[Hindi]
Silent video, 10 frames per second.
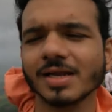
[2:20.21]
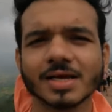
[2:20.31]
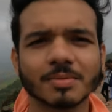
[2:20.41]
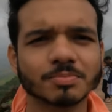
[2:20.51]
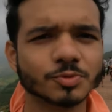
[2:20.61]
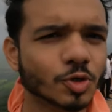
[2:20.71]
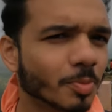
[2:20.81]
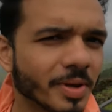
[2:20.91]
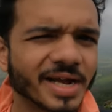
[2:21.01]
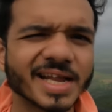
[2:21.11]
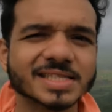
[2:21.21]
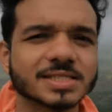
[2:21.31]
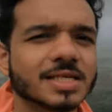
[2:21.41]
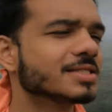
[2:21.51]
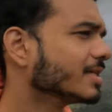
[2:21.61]
अभी हम जो मेन
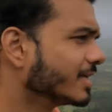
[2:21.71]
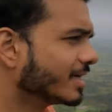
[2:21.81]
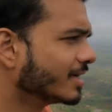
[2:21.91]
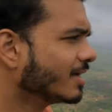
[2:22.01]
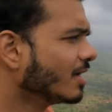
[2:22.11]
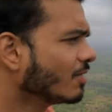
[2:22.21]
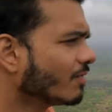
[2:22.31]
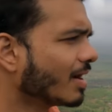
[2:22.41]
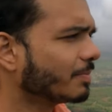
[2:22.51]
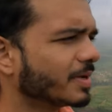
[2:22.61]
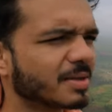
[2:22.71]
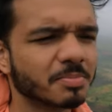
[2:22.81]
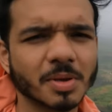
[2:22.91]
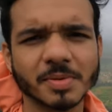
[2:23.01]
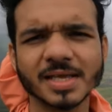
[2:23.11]
डेस्टिनेशन है वहाँ पे
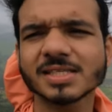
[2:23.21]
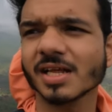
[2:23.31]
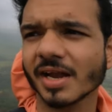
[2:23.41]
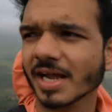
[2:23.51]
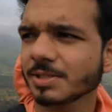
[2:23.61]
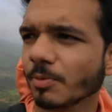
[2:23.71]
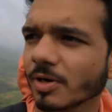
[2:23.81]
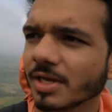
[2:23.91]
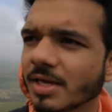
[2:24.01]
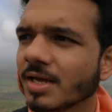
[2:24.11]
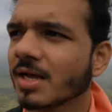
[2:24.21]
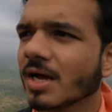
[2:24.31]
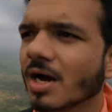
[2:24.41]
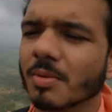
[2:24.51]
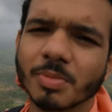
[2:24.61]
मे भी ये सनराइज पॉइंट है
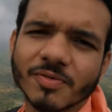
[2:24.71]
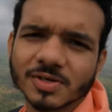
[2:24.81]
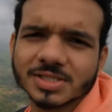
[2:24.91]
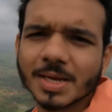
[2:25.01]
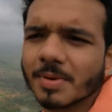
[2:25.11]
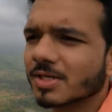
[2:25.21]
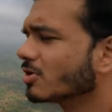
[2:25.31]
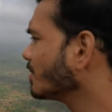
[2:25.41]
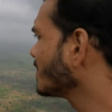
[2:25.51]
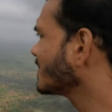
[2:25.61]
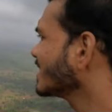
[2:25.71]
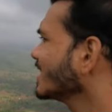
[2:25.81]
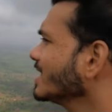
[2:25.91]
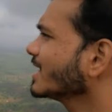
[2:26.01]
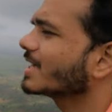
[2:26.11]
हम भी फर्स्ट टाइम आए तो हमें पता
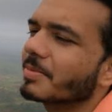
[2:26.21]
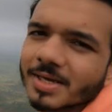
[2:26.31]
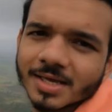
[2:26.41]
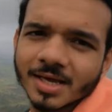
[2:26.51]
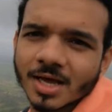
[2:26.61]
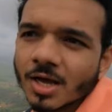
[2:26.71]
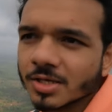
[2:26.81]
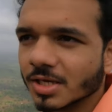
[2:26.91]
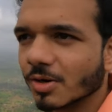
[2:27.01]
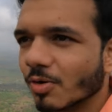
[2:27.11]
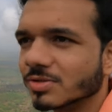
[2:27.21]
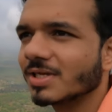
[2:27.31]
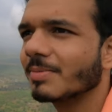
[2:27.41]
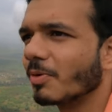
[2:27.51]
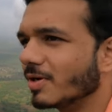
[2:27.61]
नहीं है कि भाई ये कौन
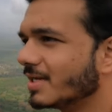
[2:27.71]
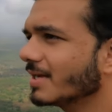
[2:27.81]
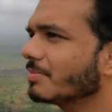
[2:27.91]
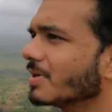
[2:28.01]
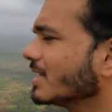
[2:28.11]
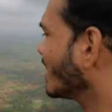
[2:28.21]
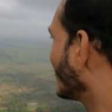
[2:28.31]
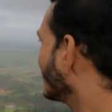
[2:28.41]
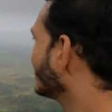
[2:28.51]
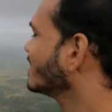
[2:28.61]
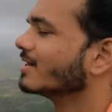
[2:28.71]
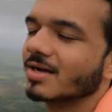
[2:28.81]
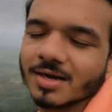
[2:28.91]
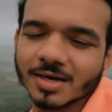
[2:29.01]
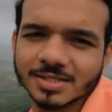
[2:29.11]
सा पॉइंट है बट हाँ,
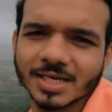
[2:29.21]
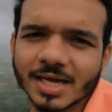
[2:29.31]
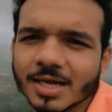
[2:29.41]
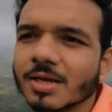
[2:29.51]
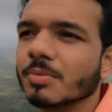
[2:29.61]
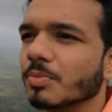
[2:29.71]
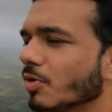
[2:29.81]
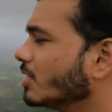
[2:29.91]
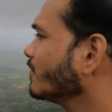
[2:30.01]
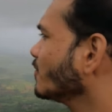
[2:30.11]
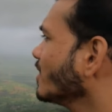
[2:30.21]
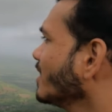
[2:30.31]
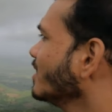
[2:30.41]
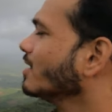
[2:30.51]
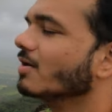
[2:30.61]
अच्छा है ब्यूटीफुल
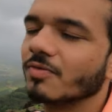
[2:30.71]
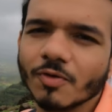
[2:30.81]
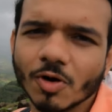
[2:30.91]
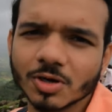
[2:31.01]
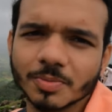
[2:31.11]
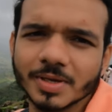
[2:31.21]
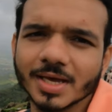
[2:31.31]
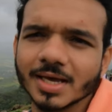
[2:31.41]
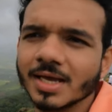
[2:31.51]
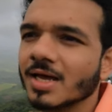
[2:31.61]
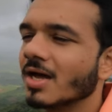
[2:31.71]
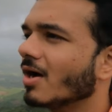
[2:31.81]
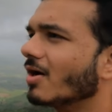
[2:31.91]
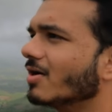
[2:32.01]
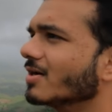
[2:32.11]
है फॉग भी है
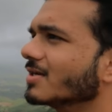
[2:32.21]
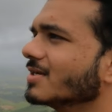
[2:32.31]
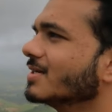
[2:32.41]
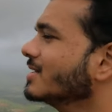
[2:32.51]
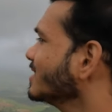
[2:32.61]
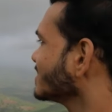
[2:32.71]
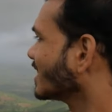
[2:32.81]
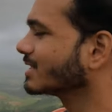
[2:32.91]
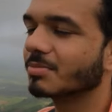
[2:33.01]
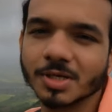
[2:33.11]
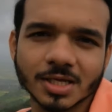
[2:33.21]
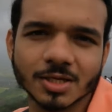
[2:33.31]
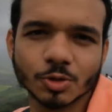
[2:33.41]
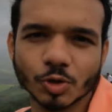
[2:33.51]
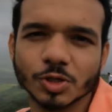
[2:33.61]
और साथ
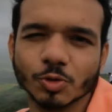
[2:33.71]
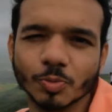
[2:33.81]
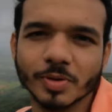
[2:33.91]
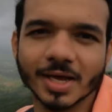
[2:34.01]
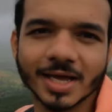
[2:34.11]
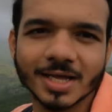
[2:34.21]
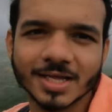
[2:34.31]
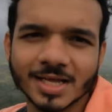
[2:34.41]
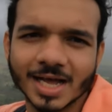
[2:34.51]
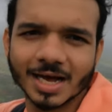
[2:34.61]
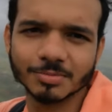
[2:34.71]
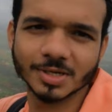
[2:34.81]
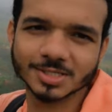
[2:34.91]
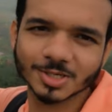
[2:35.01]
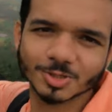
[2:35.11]
में थोड़ी धूप भी है आप
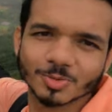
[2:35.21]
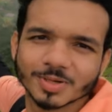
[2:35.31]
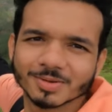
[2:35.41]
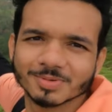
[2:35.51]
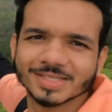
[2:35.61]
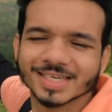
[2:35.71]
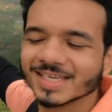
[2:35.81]
देख सकते हो